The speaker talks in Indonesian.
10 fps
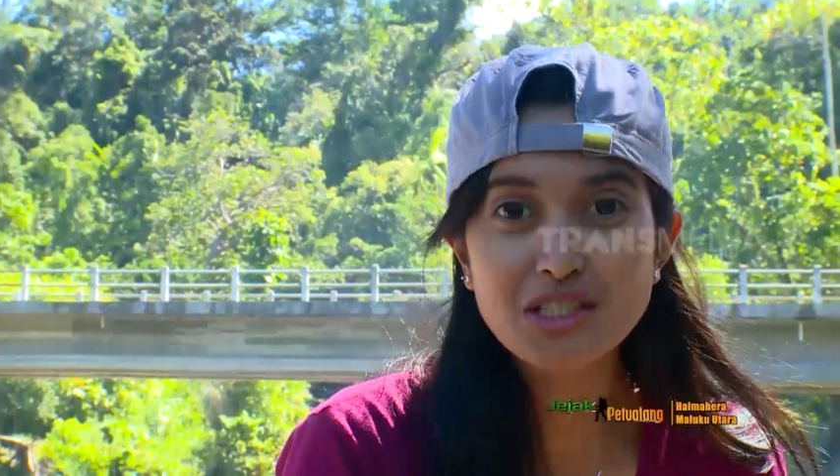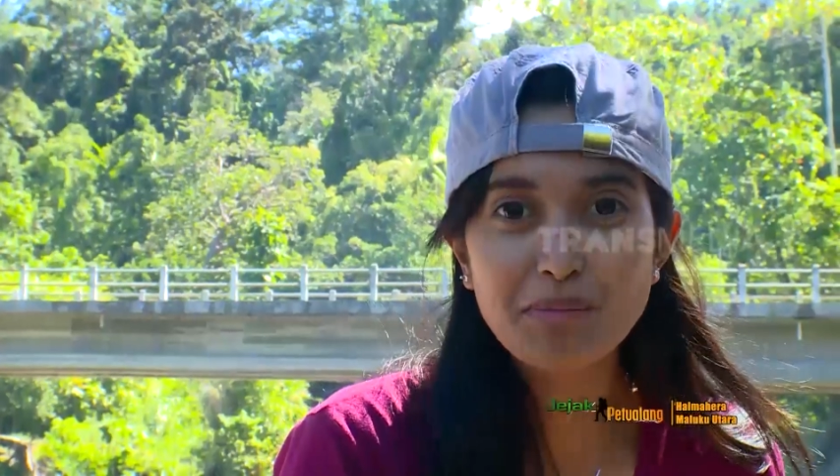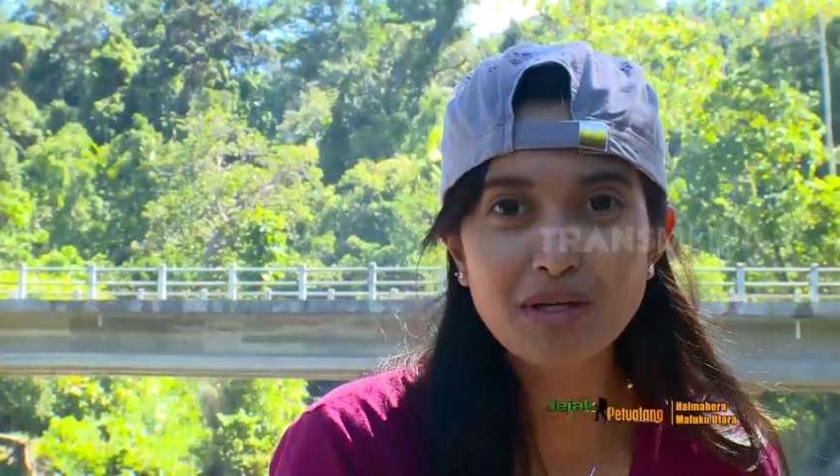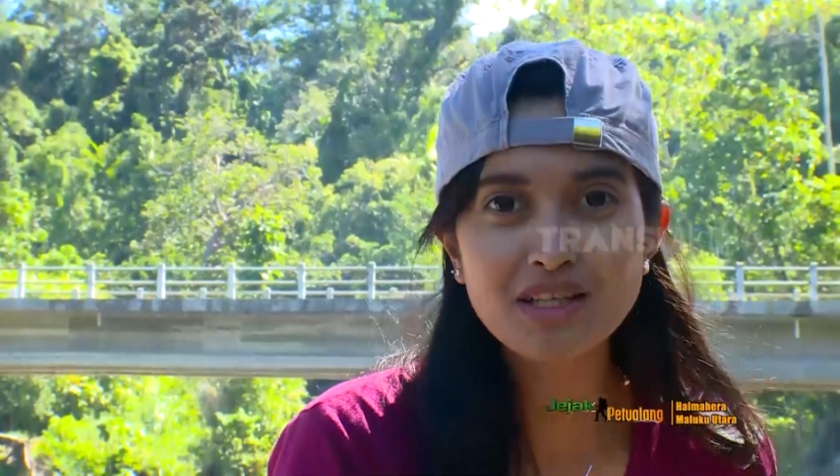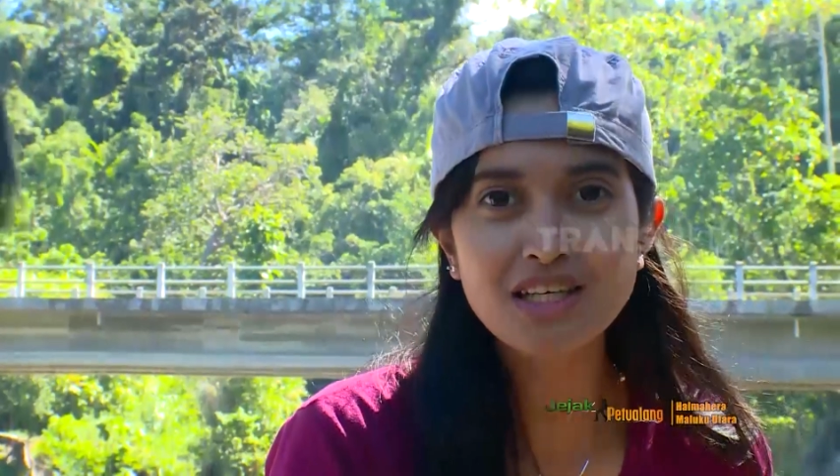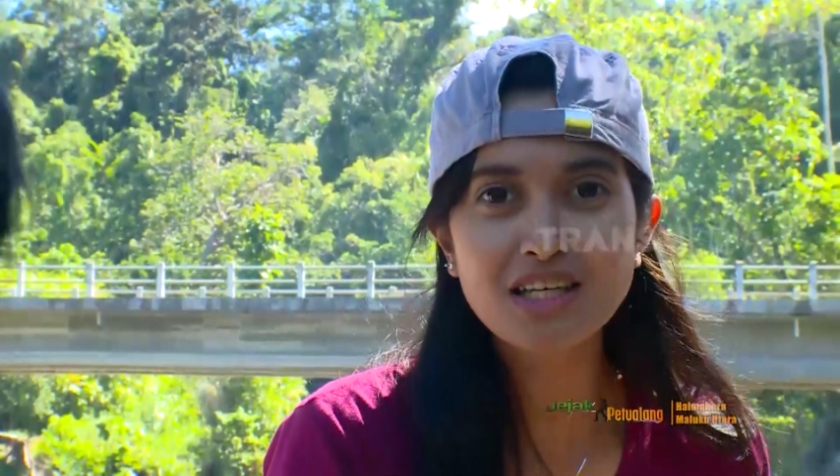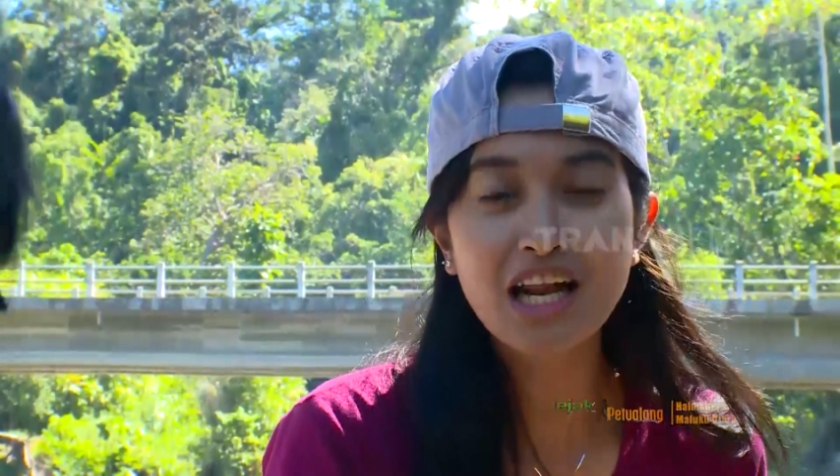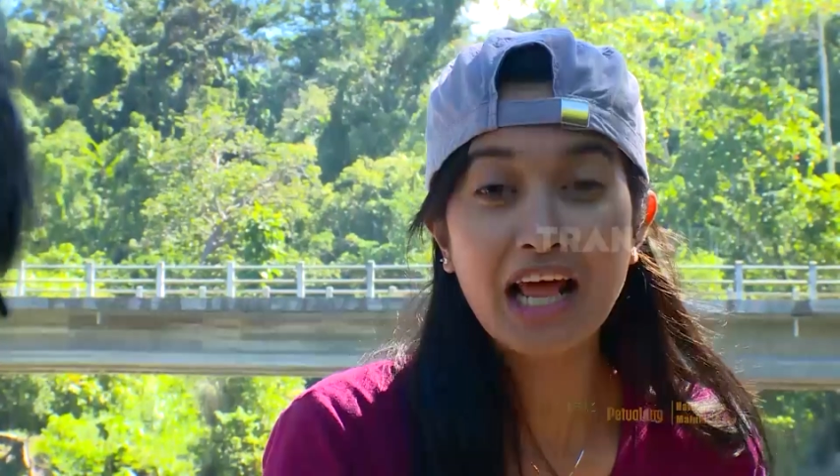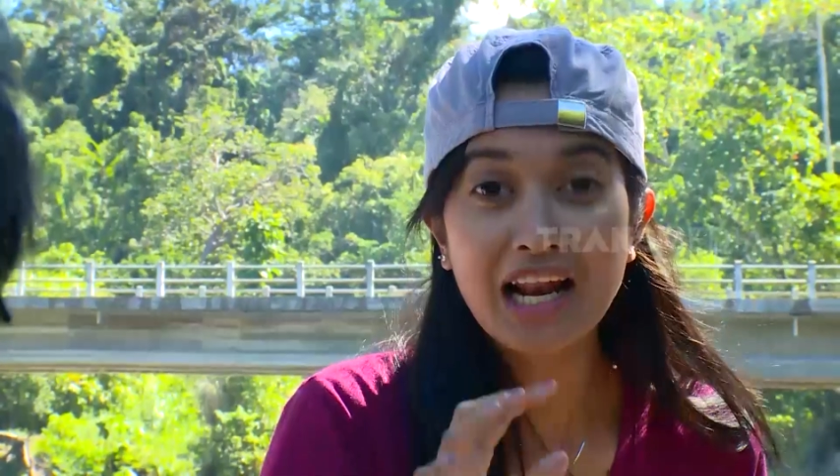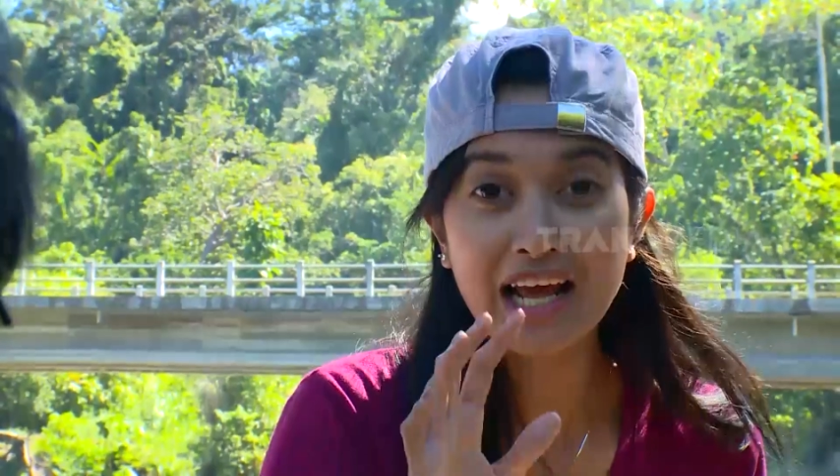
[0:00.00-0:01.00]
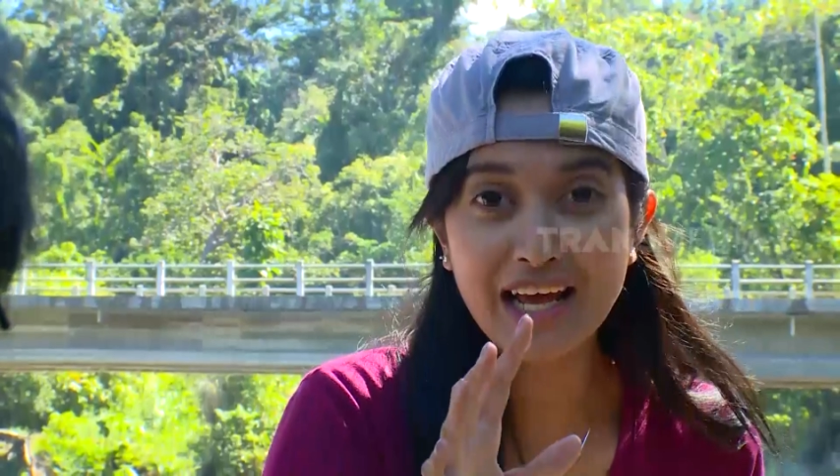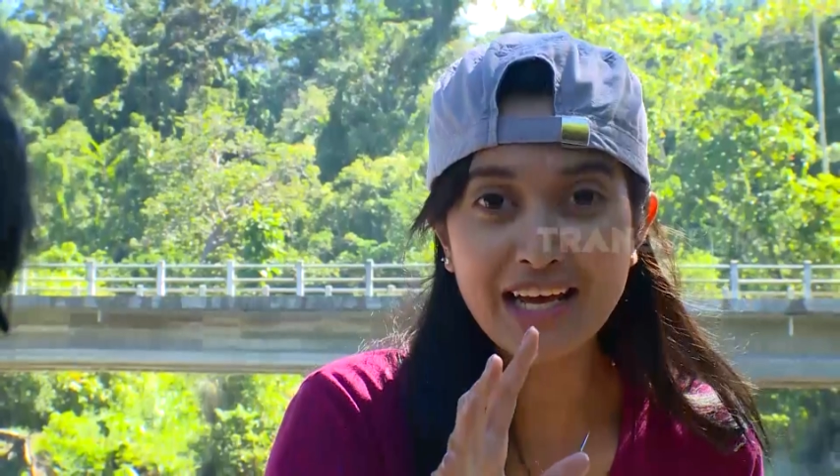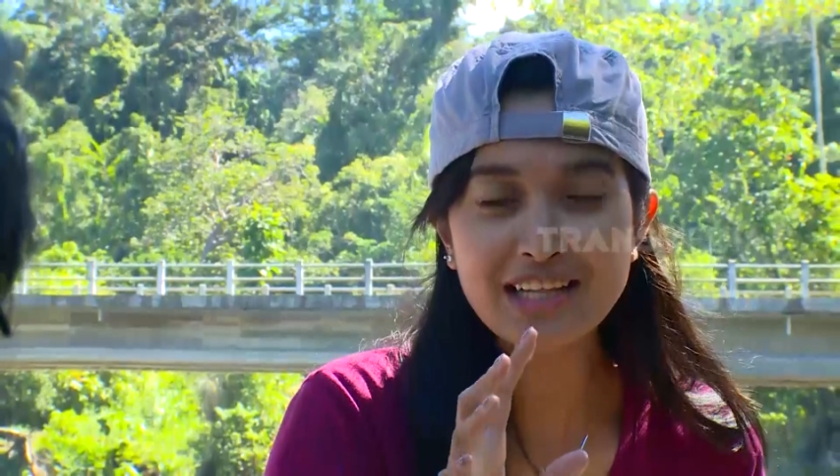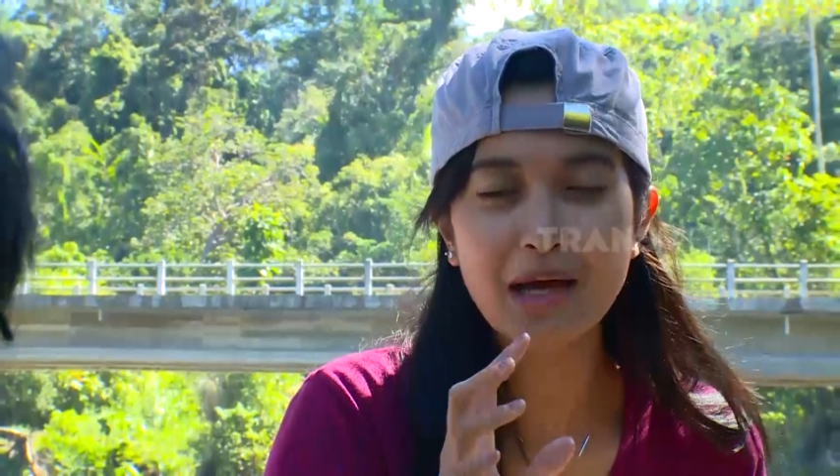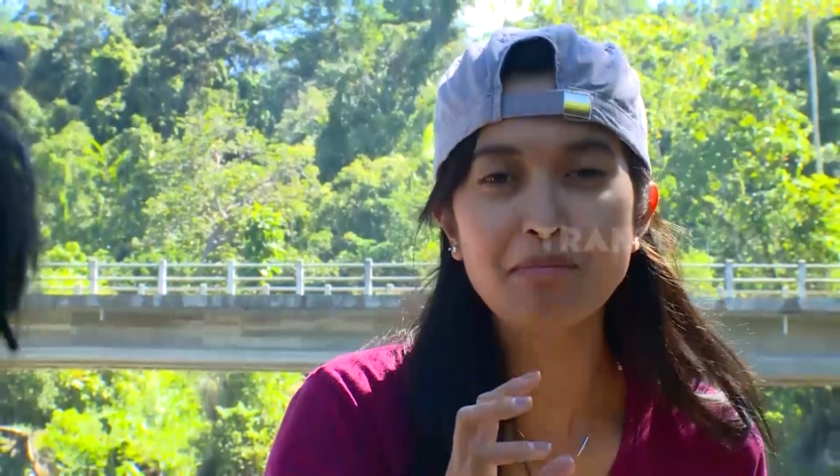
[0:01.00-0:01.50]
seperti
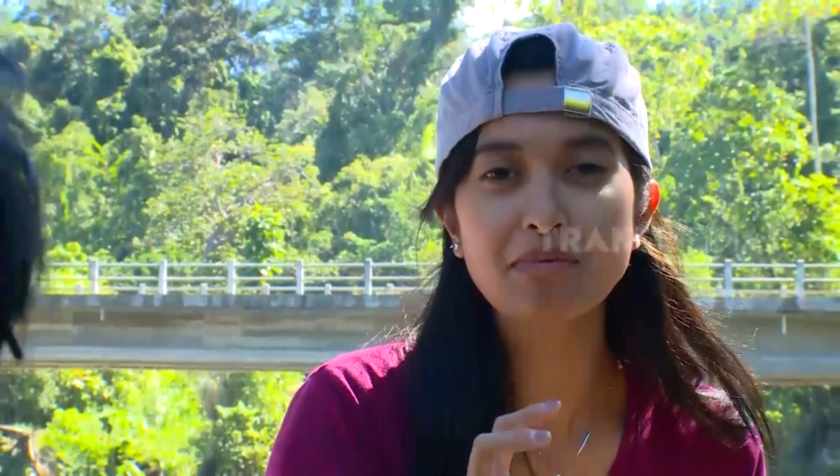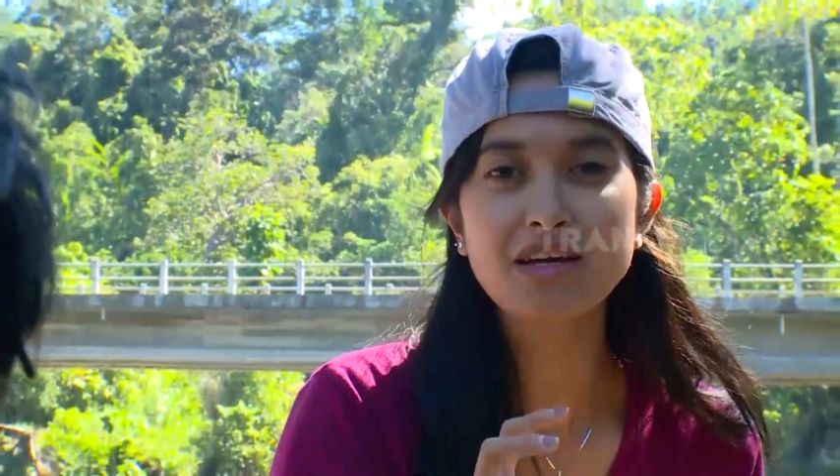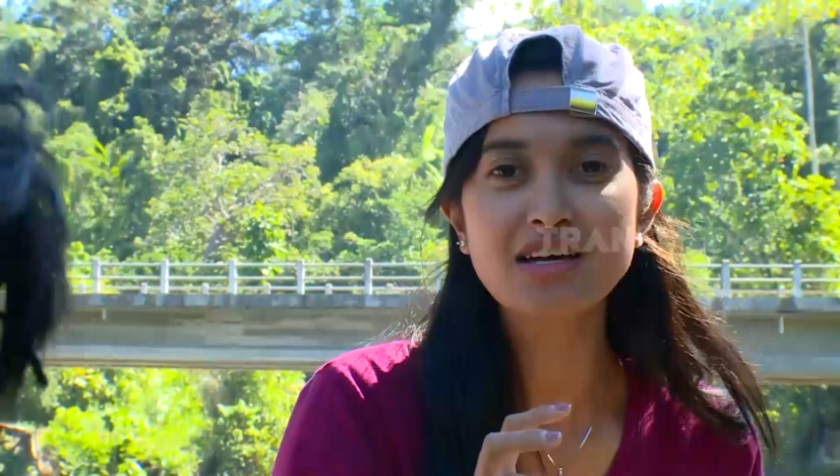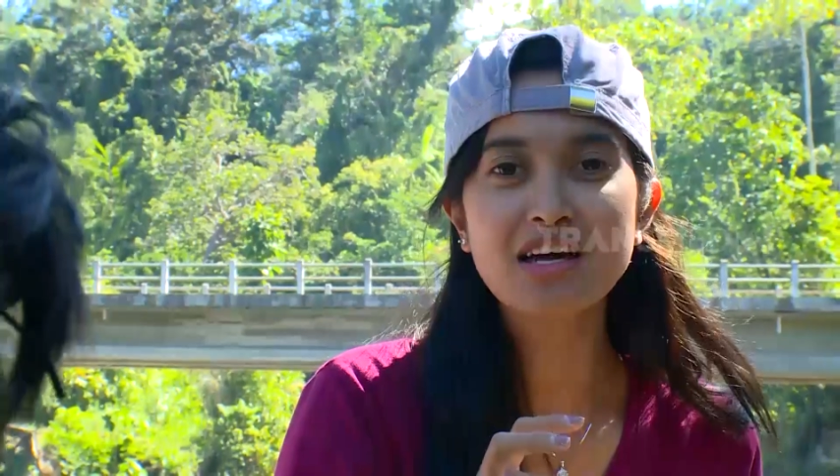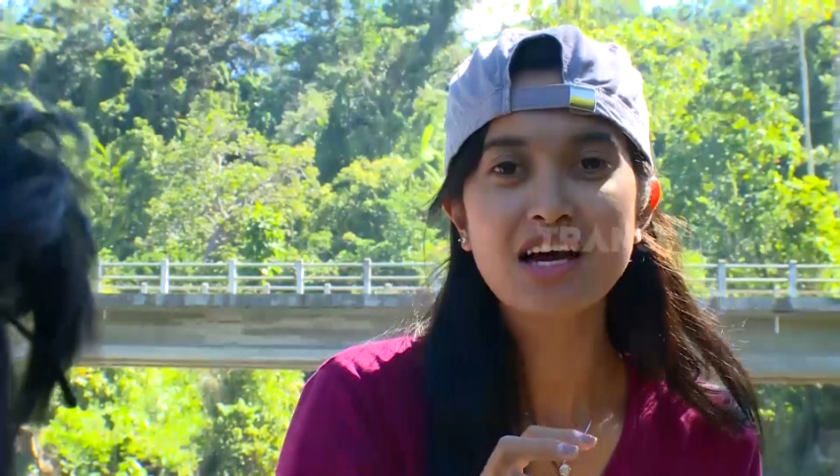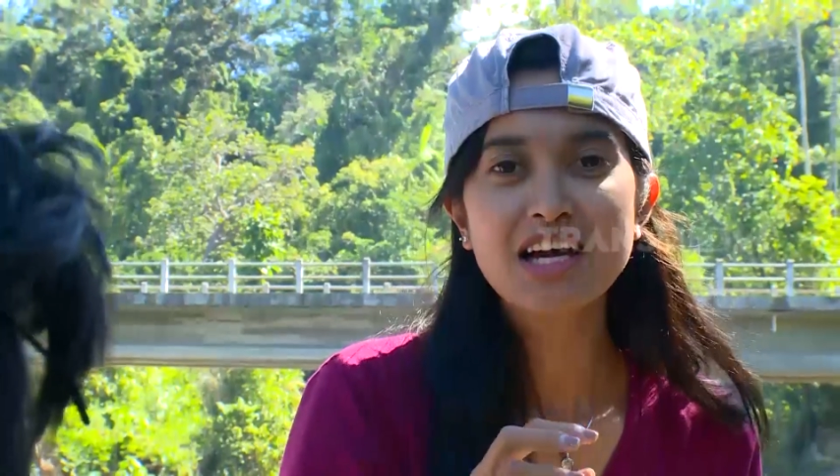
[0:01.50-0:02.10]
lele, tapi